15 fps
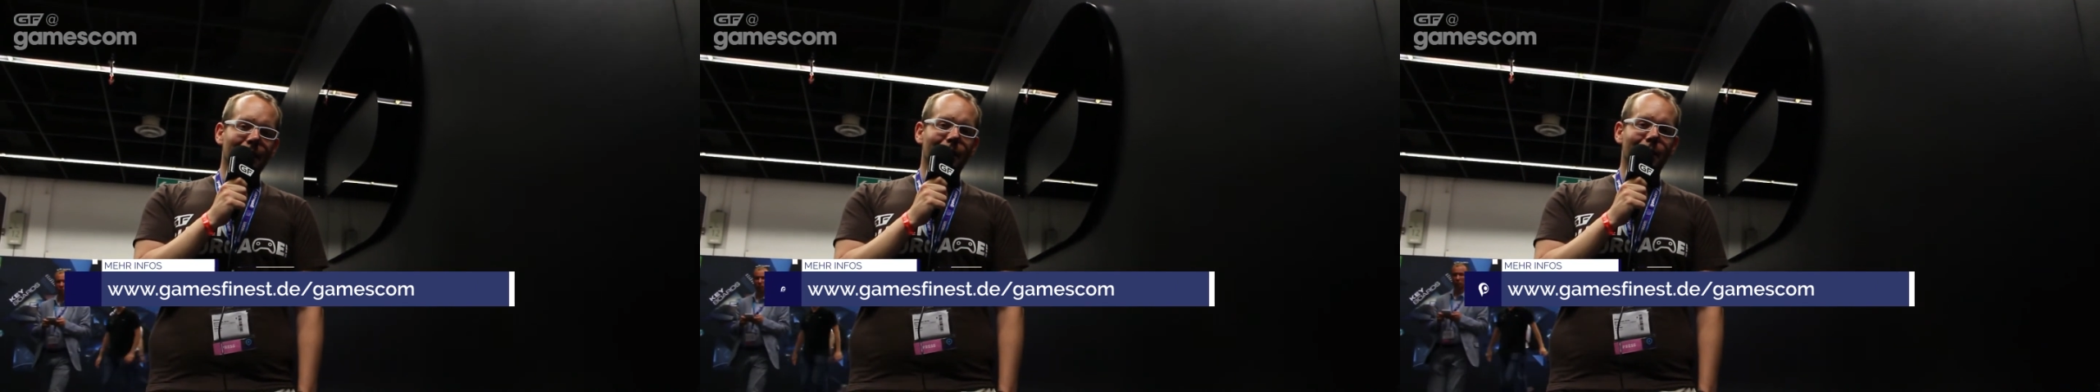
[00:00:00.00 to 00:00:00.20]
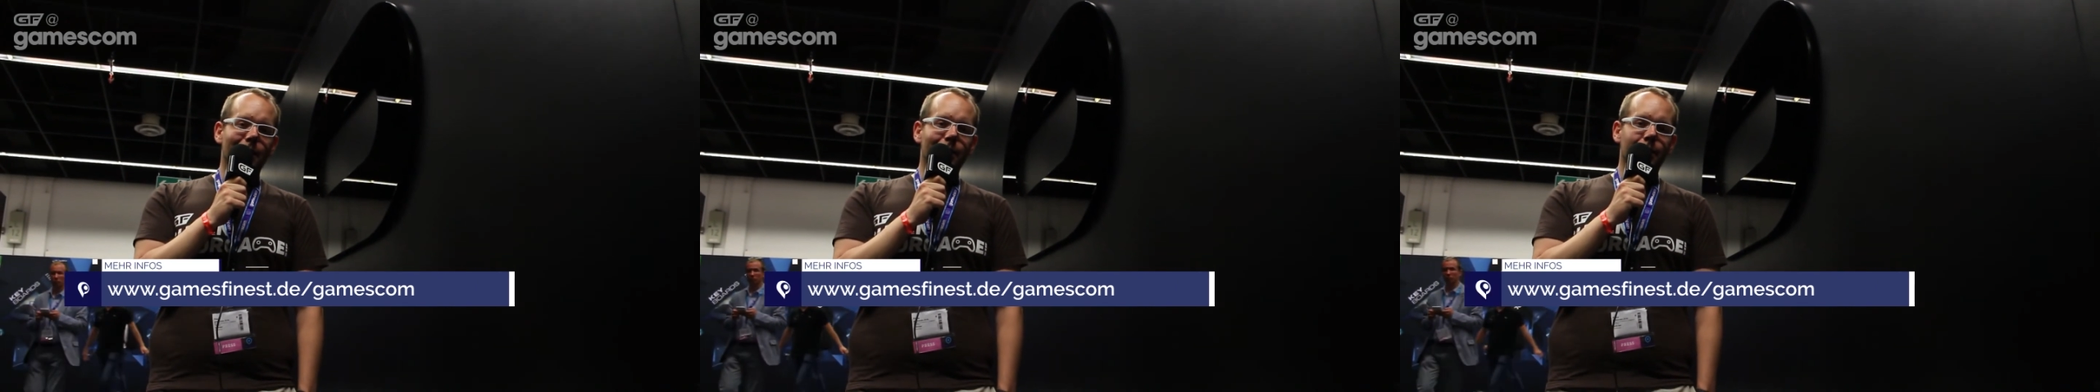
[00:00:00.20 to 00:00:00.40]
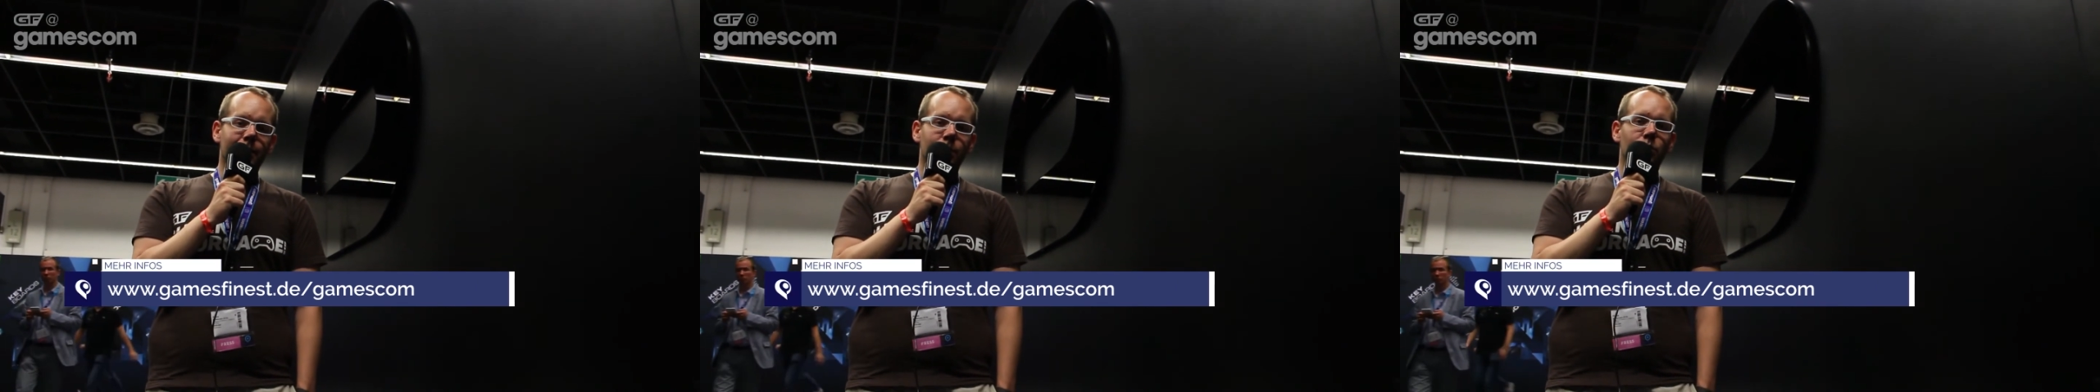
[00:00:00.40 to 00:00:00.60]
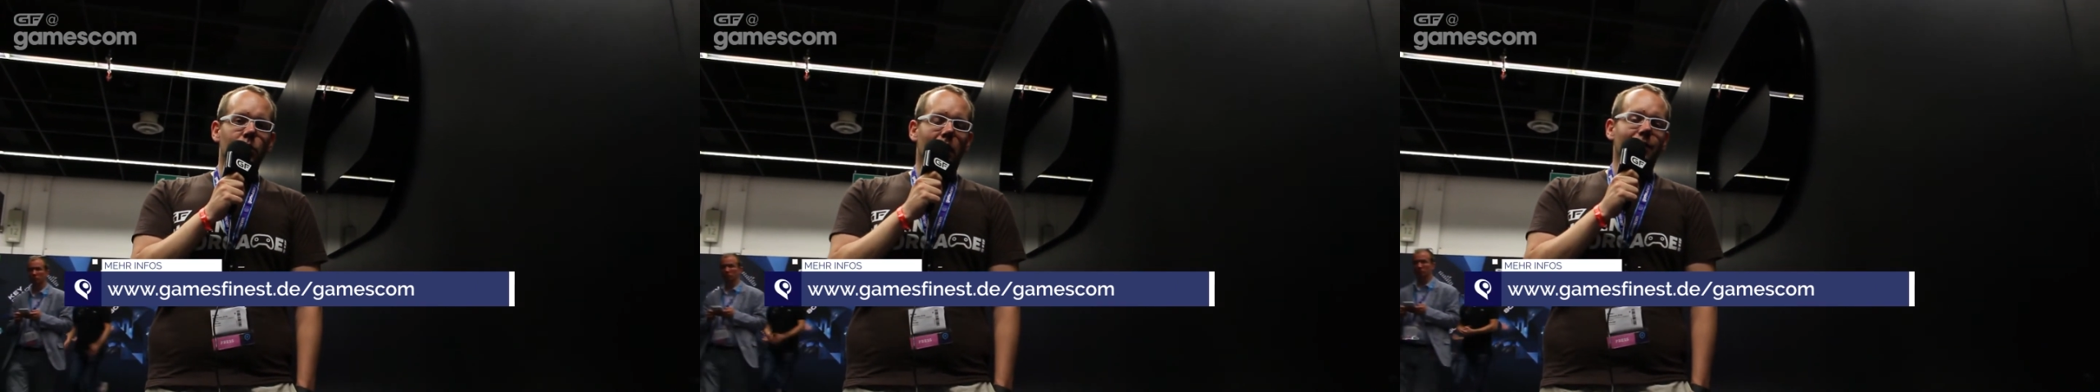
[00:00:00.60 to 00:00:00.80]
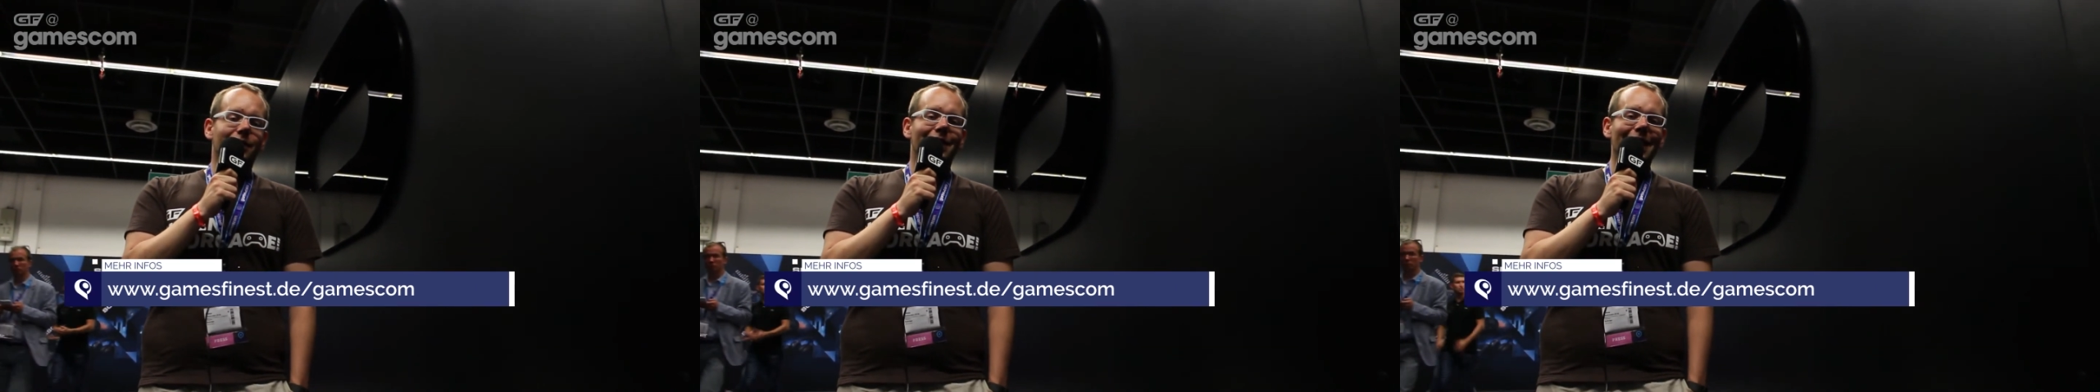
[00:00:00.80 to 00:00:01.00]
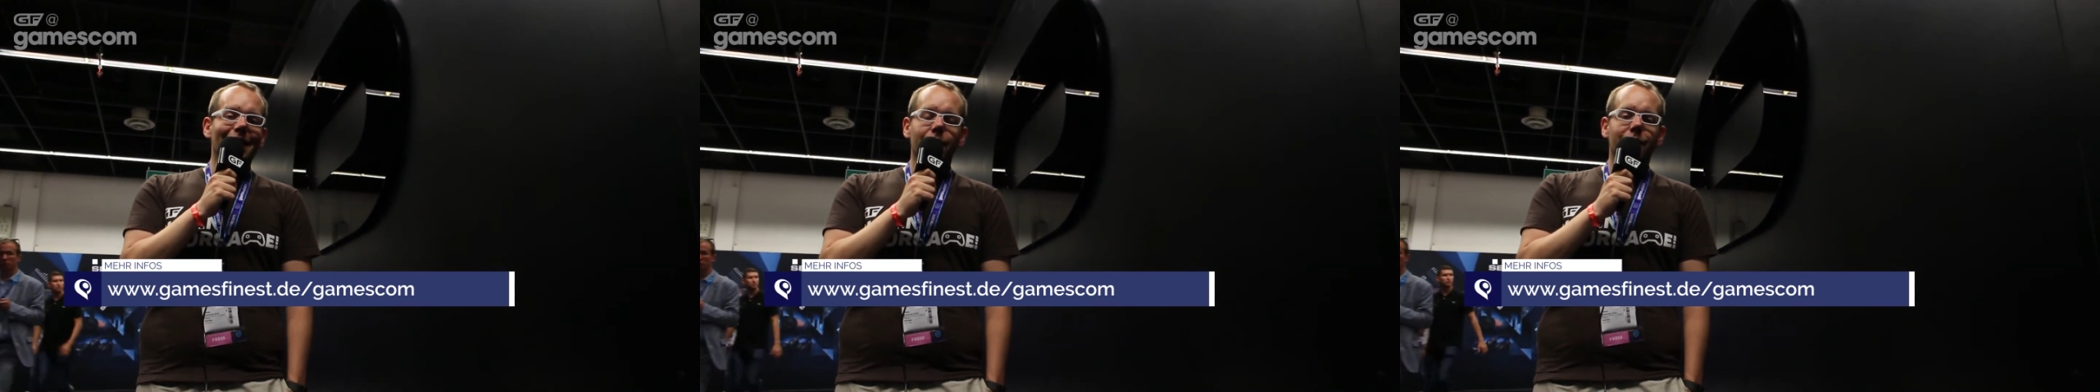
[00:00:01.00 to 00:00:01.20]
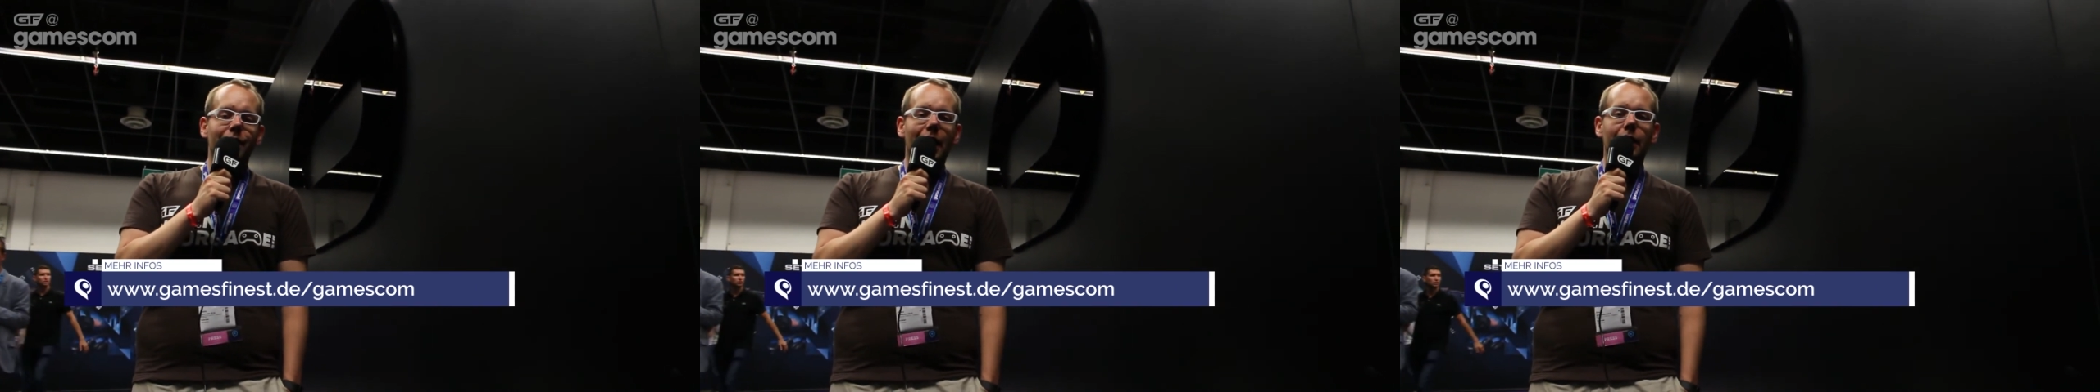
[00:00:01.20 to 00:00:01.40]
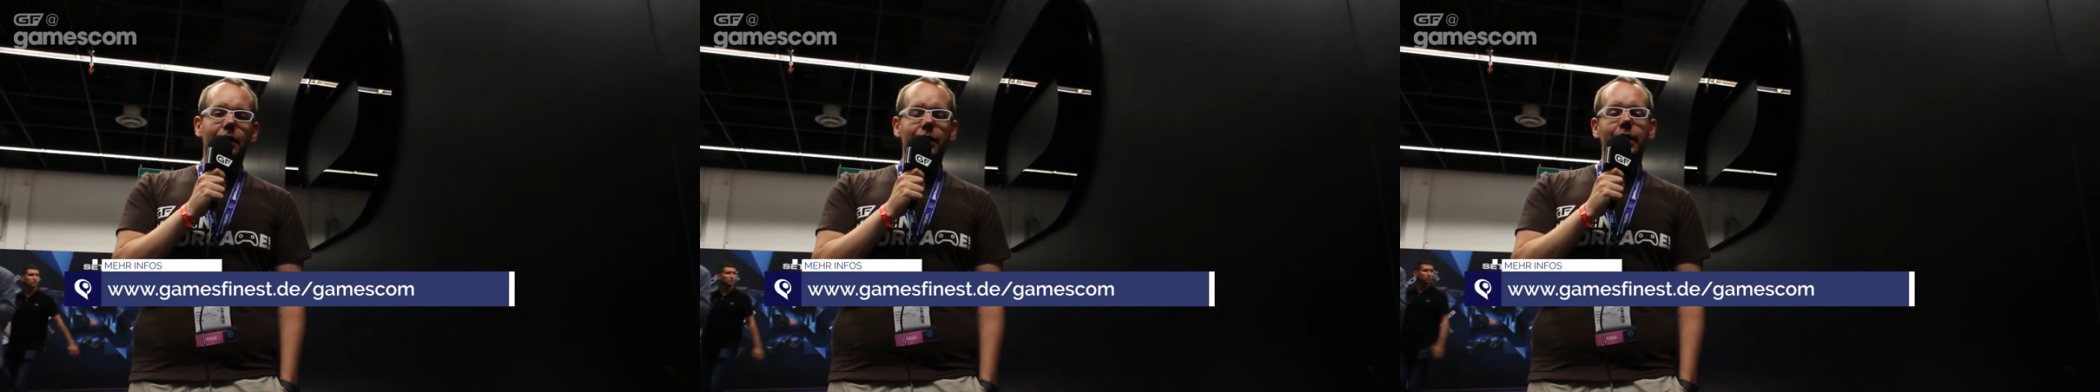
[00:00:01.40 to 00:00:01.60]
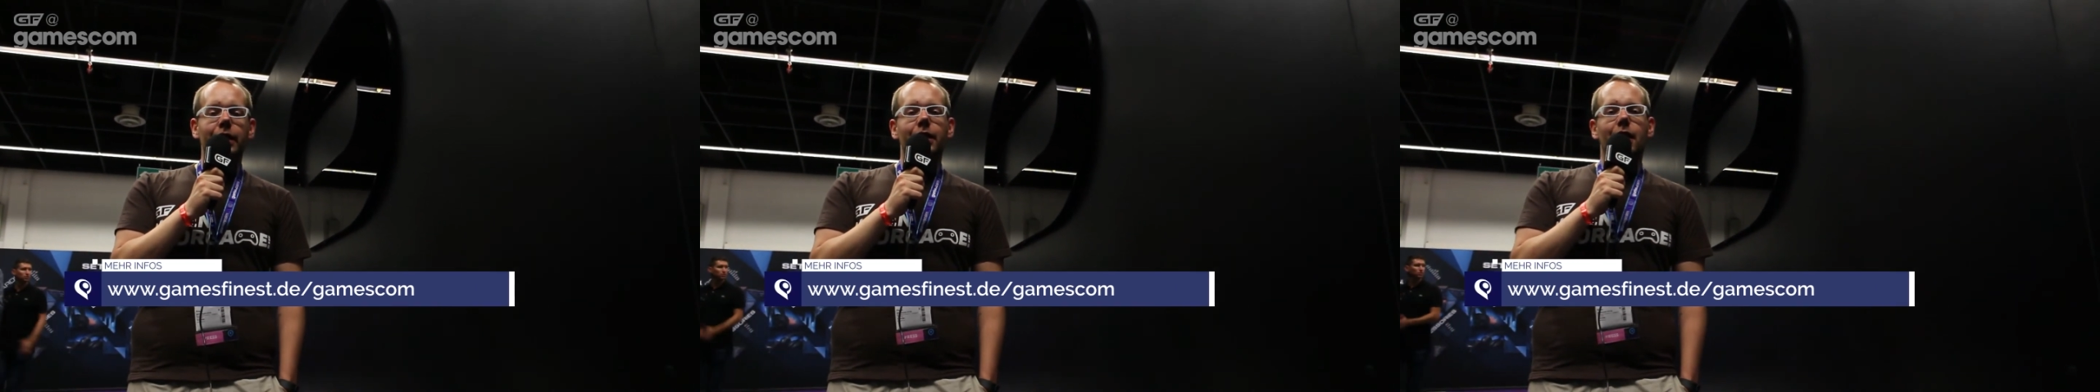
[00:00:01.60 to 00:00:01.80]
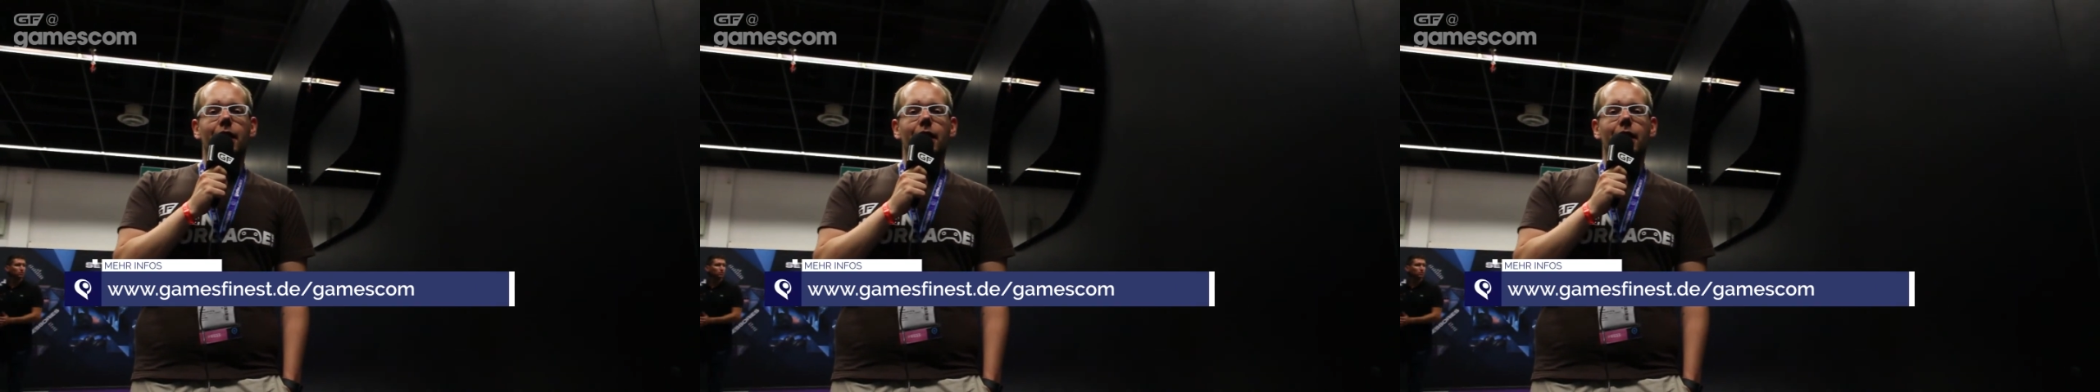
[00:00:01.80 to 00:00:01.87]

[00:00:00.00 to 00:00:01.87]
äh, ja, sehen werden.